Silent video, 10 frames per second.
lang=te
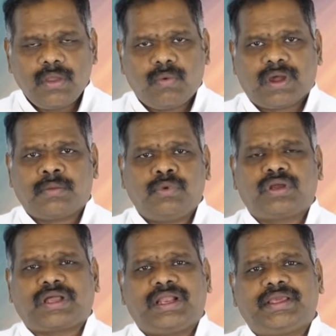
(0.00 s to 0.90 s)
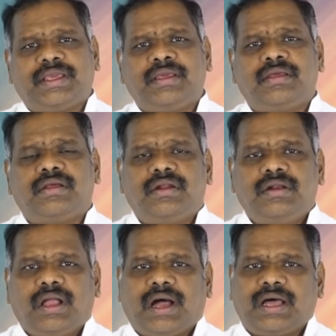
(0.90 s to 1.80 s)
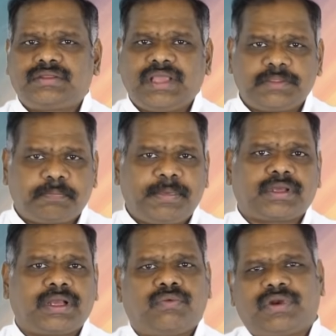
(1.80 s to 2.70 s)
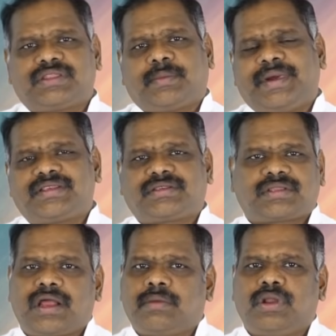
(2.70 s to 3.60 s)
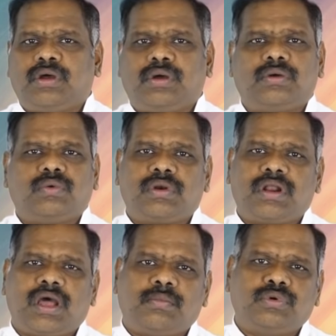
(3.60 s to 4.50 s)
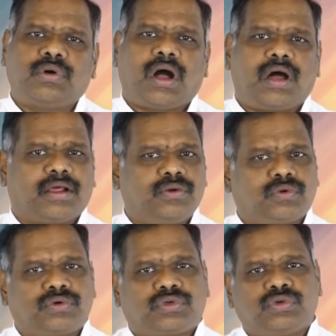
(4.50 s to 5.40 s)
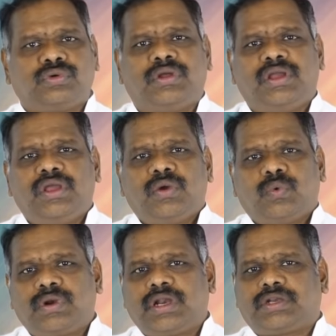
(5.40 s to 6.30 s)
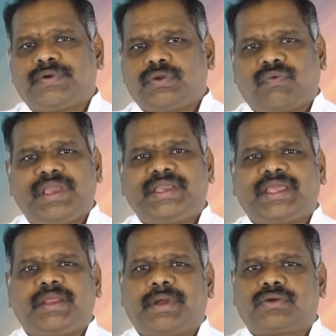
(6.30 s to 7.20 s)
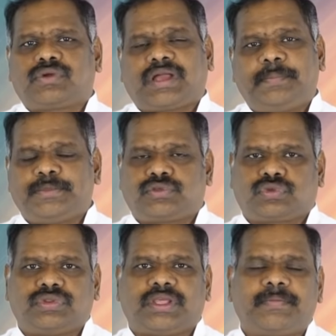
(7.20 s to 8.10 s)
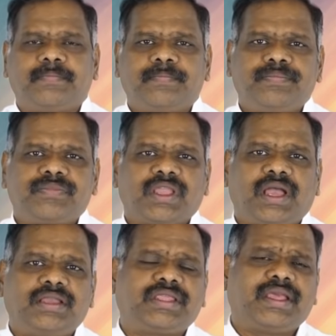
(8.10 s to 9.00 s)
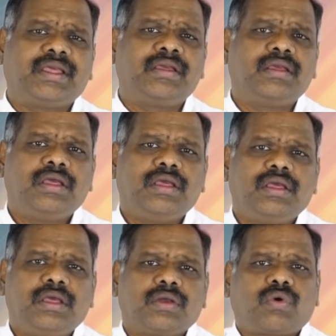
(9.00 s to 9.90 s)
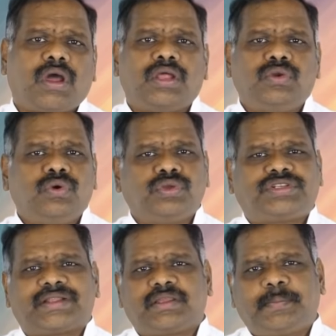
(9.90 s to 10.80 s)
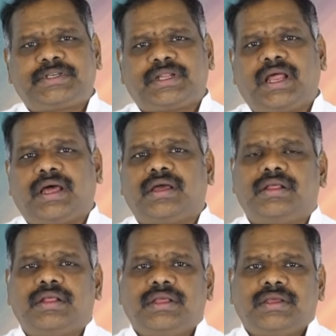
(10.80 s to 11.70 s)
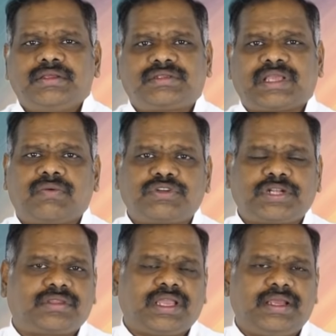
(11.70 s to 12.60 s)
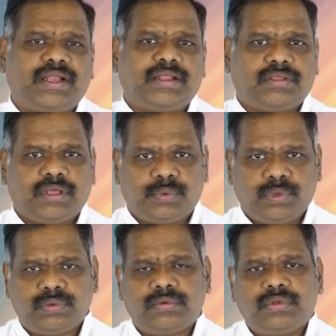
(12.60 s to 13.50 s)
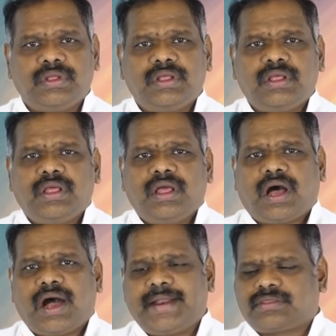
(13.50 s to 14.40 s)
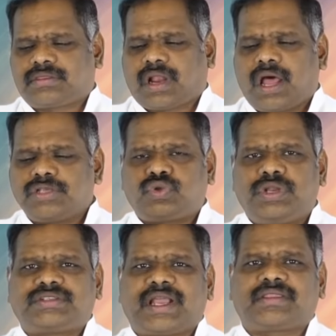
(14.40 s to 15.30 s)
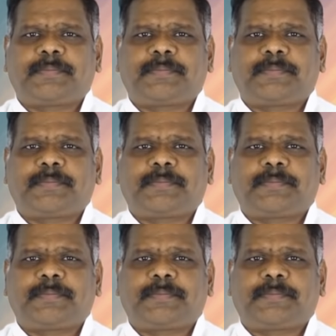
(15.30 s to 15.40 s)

వరములు కలిగి ఆధ్యాత్మికంగా ఉన్నతమైన స్థానంలో ఉన్నాము అని అనుకుంటూ ఉన్నటువంటి వైఖరి మనకు కనిపిస్తుంది అయితే కొలనూలు చేతబట్టిన సర్వశక్తి కలిగిన దేవుడు ఆయన త్రాసుని చేత